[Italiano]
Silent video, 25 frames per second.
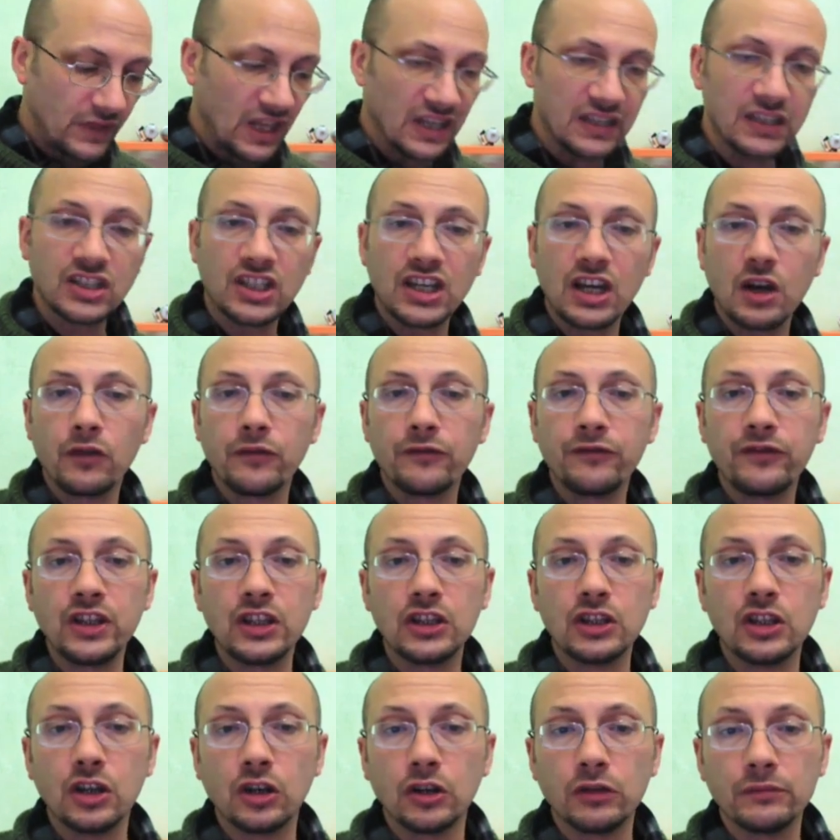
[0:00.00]
c'è un
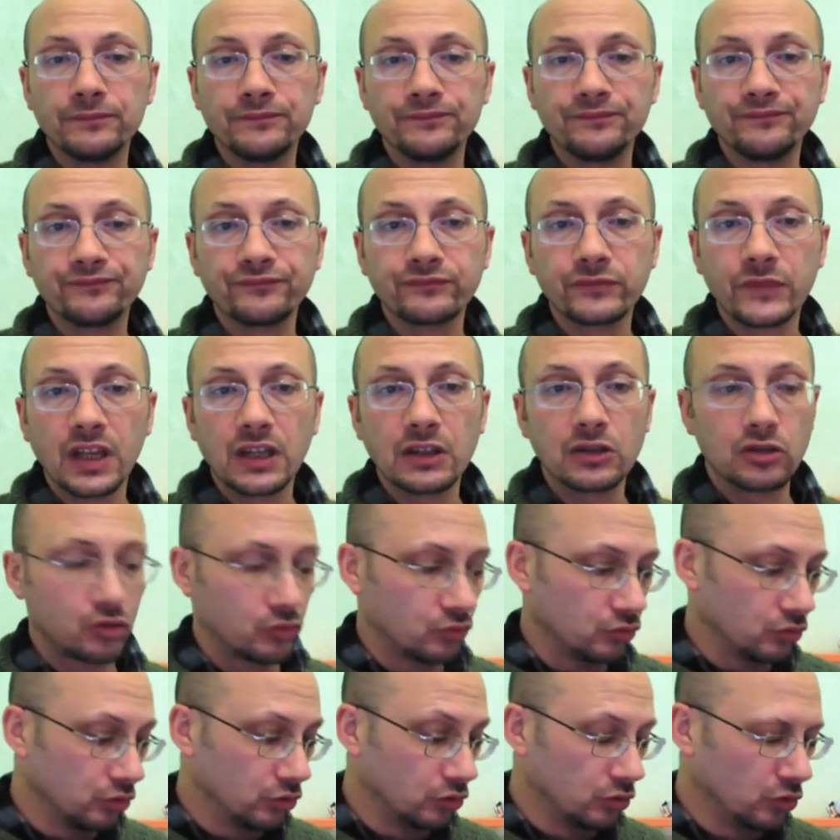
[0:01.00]
video
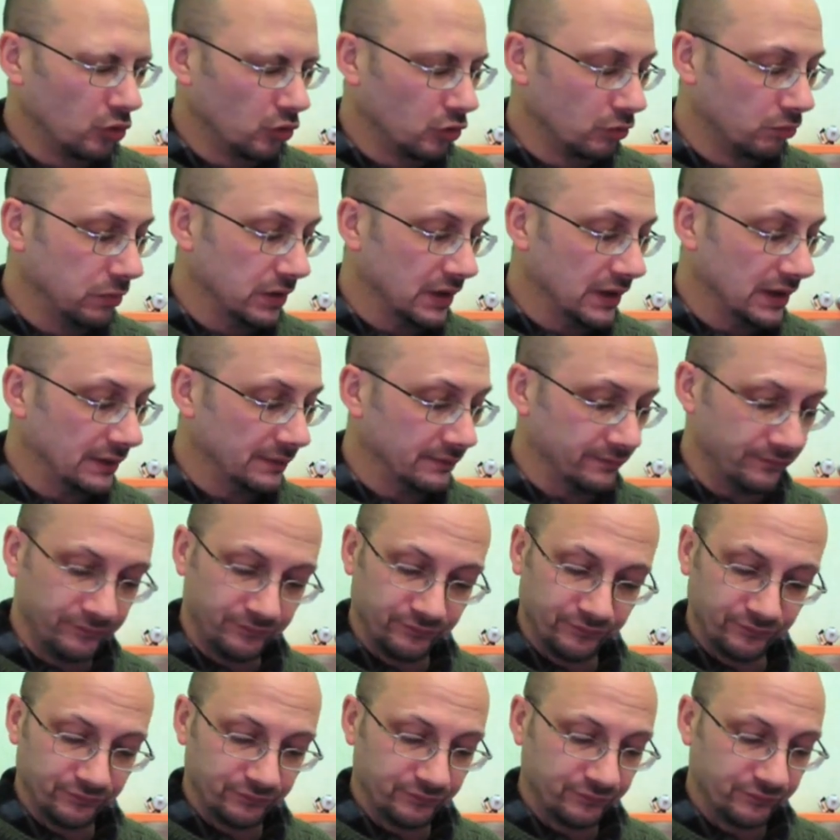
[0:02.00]
su YouTube
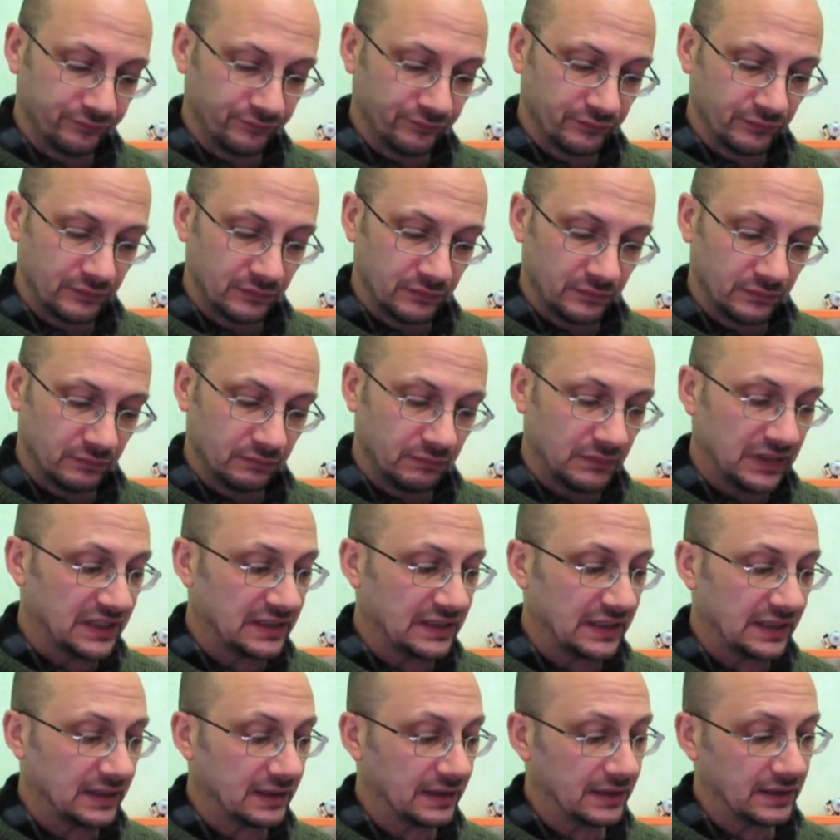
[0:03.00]

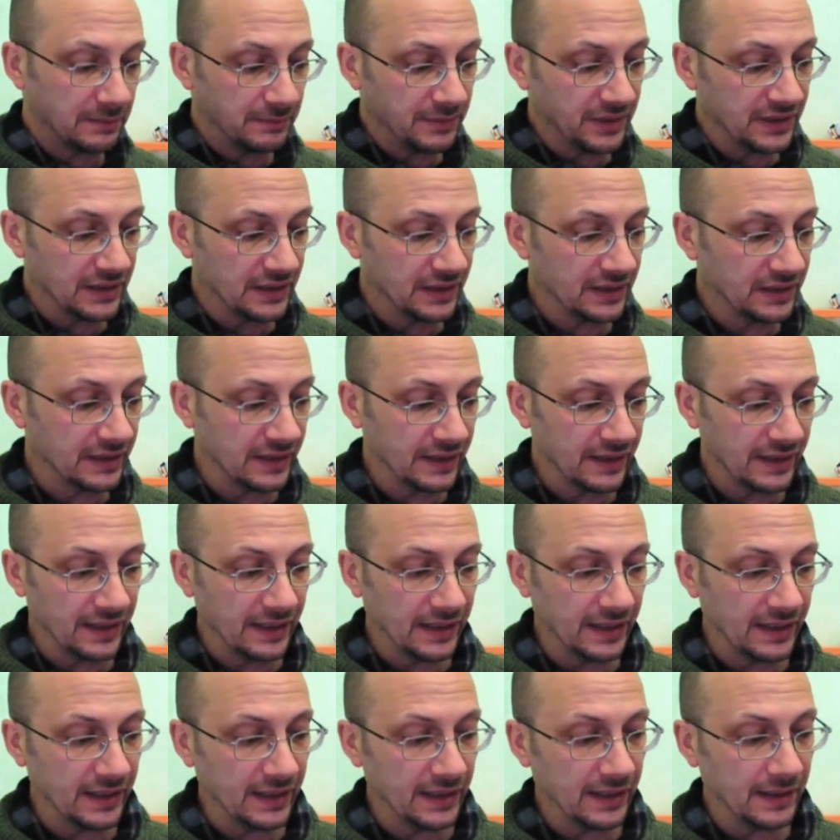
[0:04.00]
Basta che
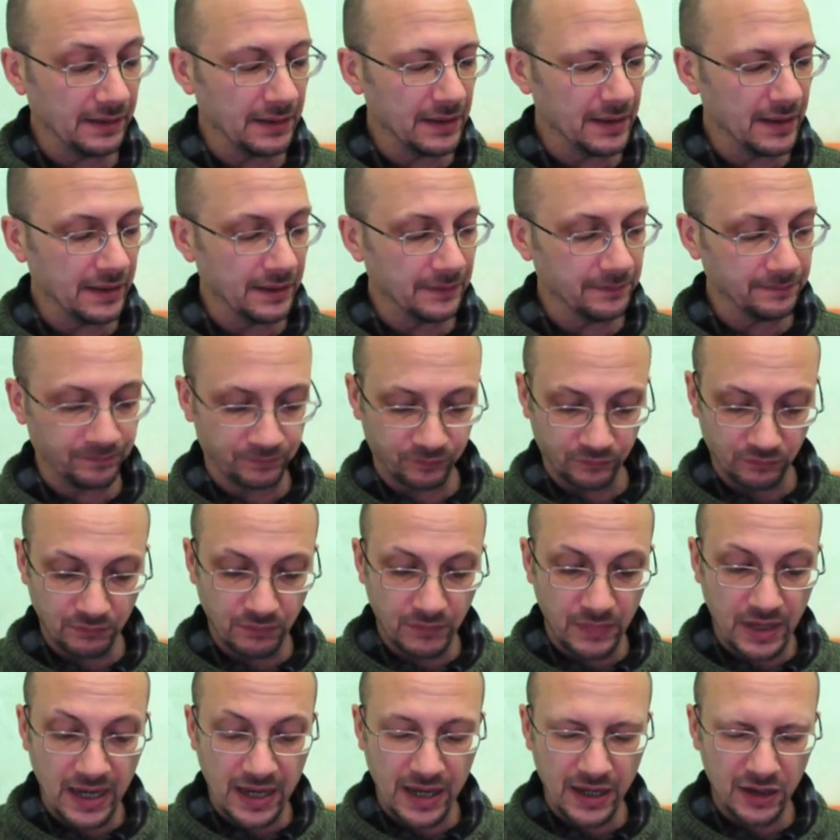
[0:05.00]
mettete
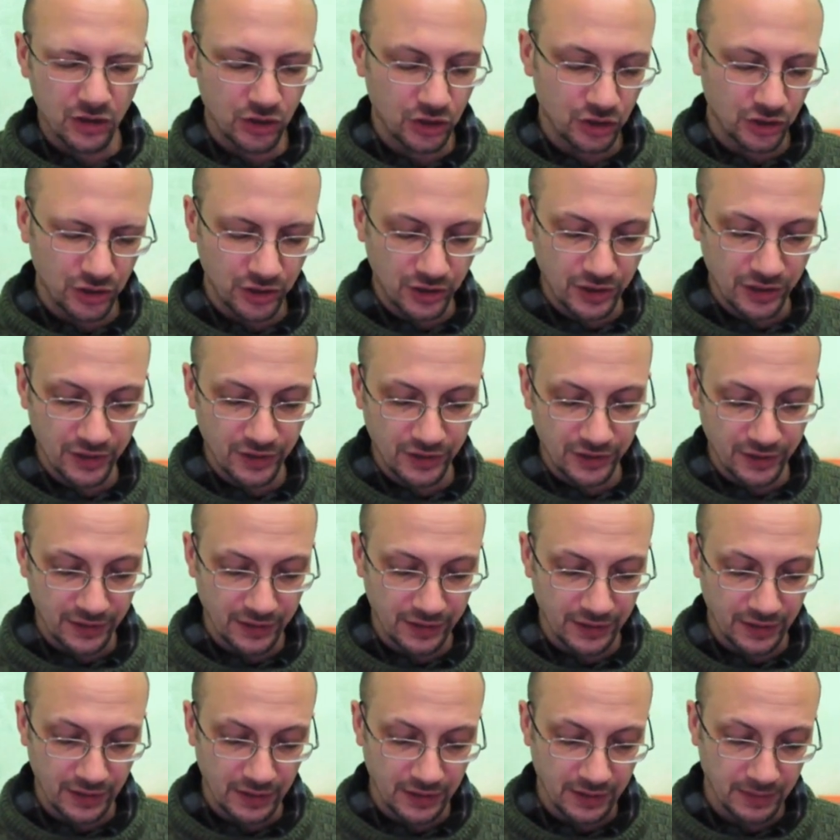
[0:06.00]
mesh
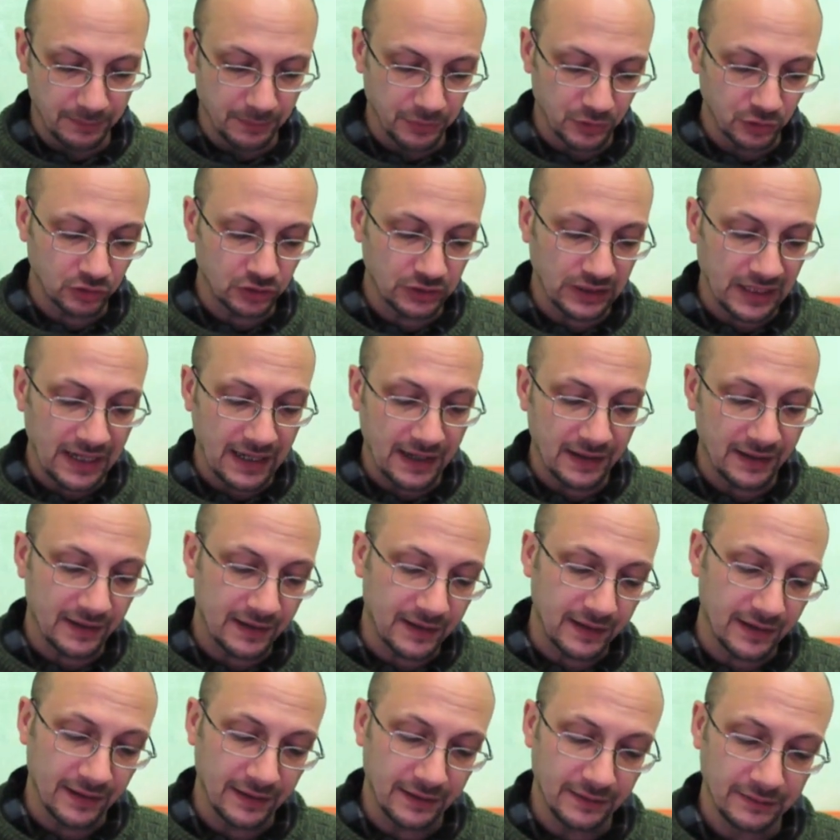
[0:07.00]
pro
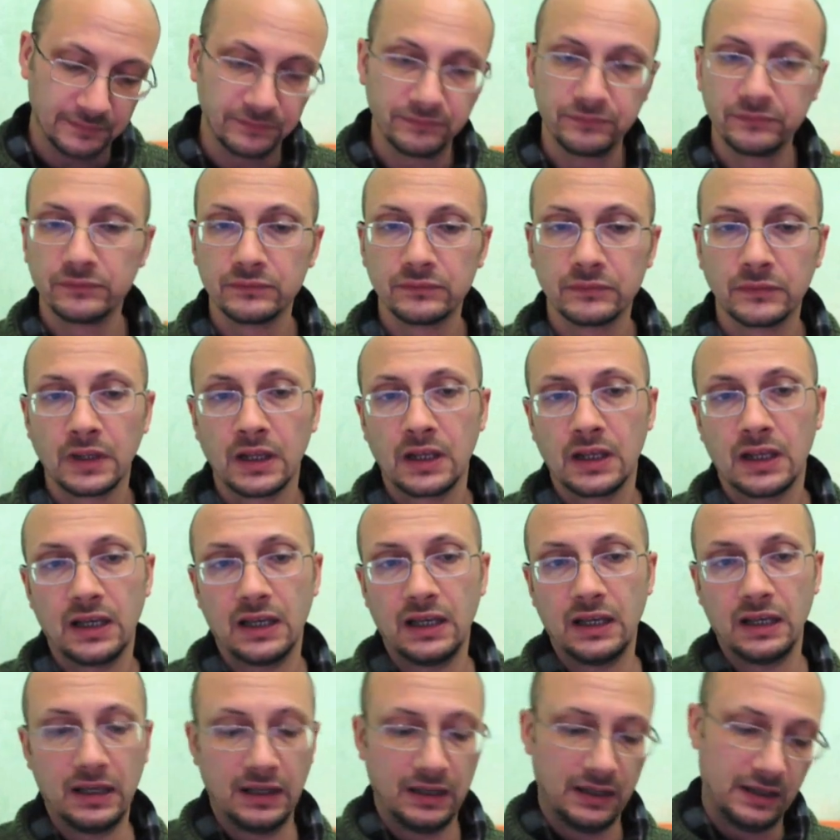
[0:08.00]
tank
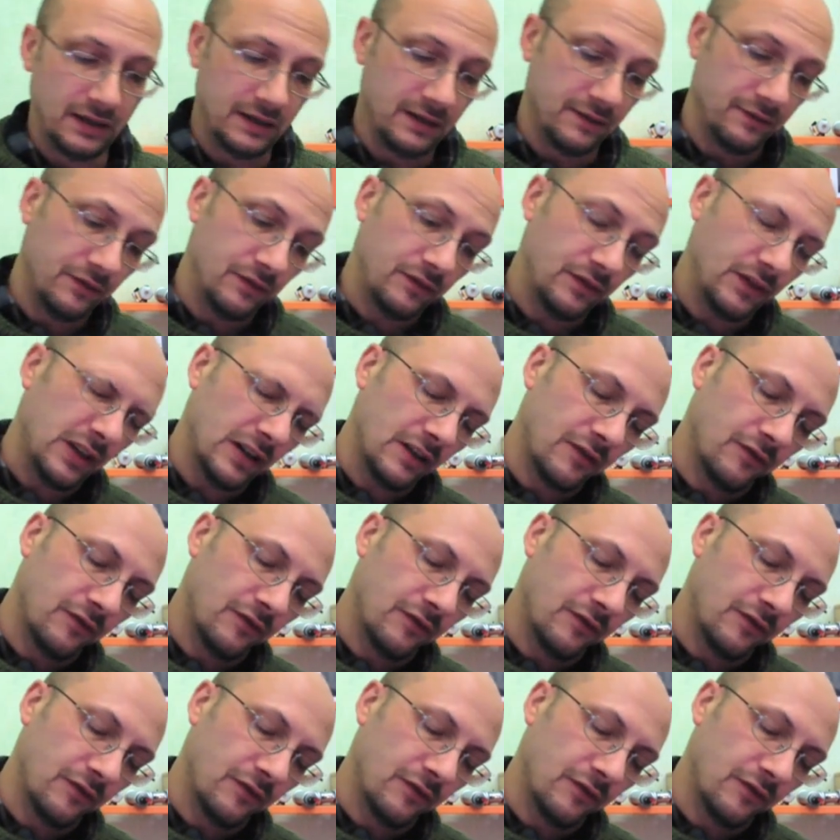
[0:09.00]
e viene